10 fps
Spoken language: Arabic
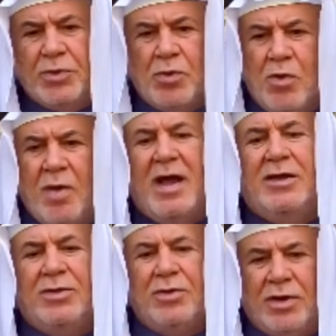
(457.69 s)
هو ما
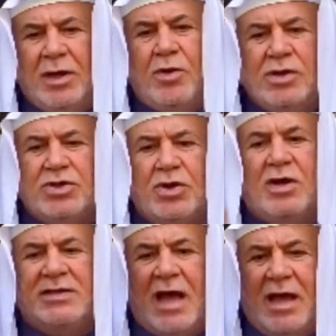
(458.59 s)
يدرون الكوليسترول
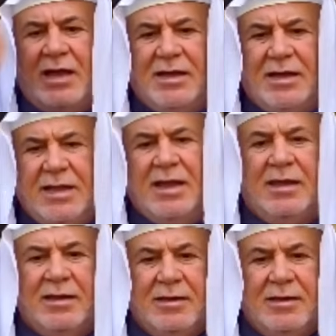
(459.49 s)
صاعد عنده